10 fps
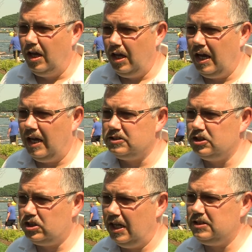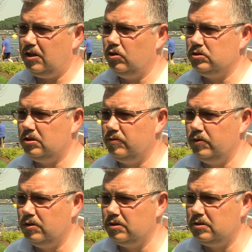Er hat sich schlecht
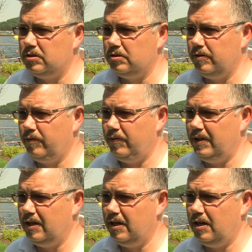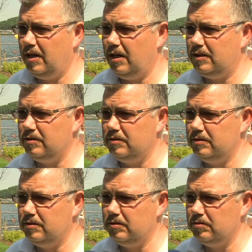ausgewirkt. Wir
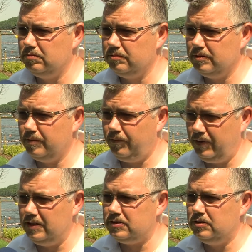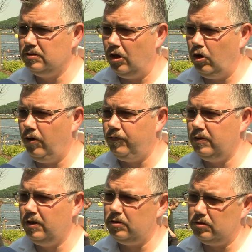hatten Pfingsten
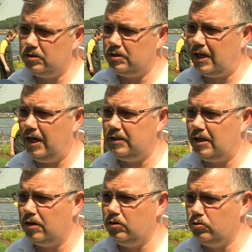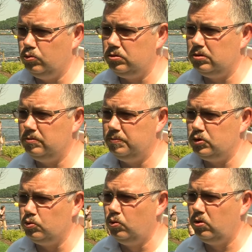eröffnet, drei Tage guten
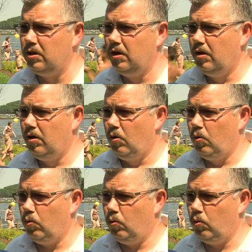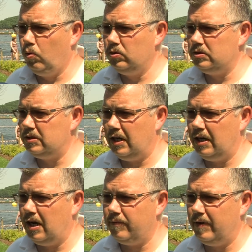Besuch und
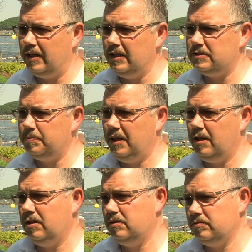danach war nichts mehr.